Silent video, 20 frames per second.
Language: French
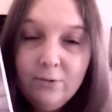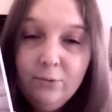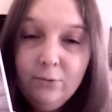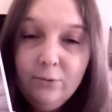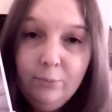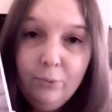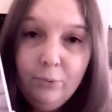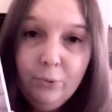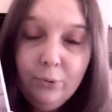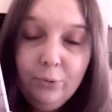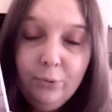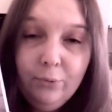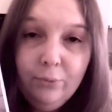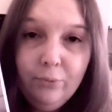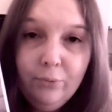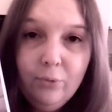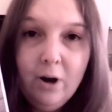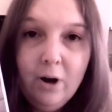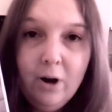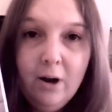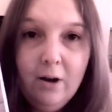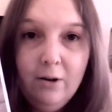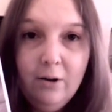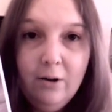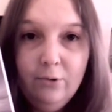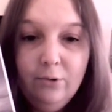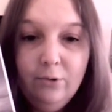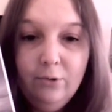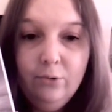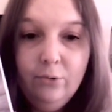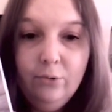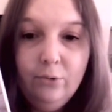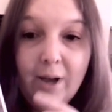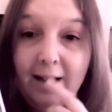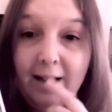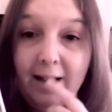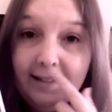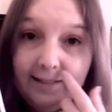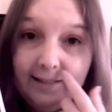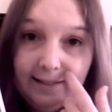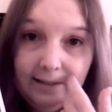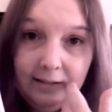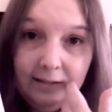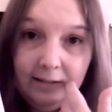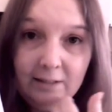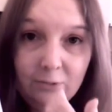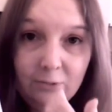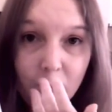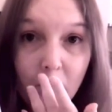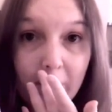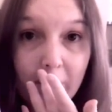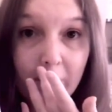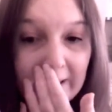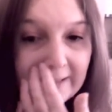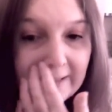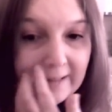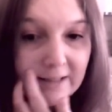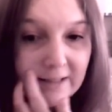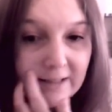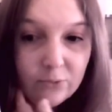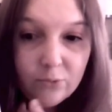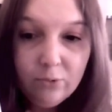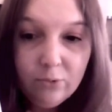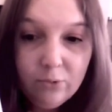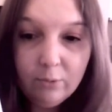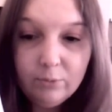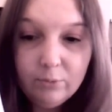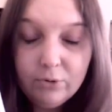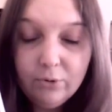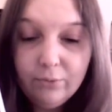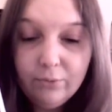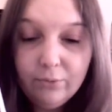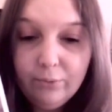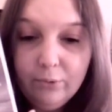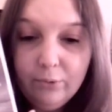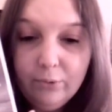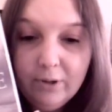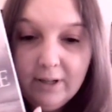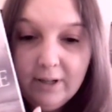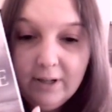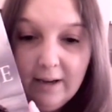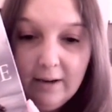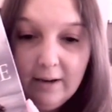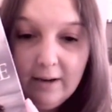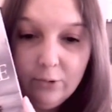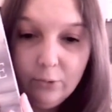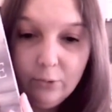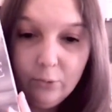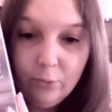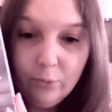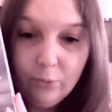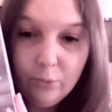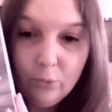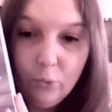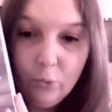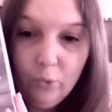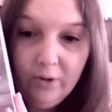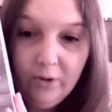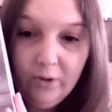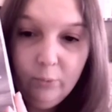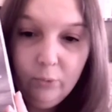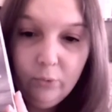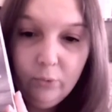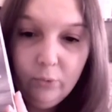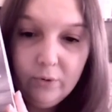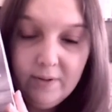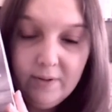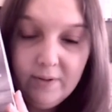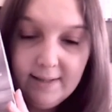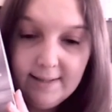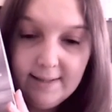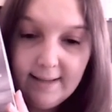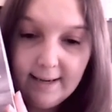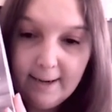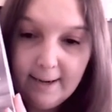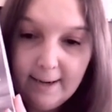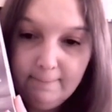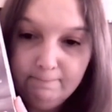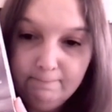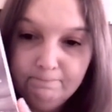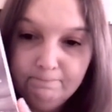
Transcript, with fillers: une, pour une fois euh, atteinte atteintes et non pas déçues comme ce fut le cas euh, au début de cette saga.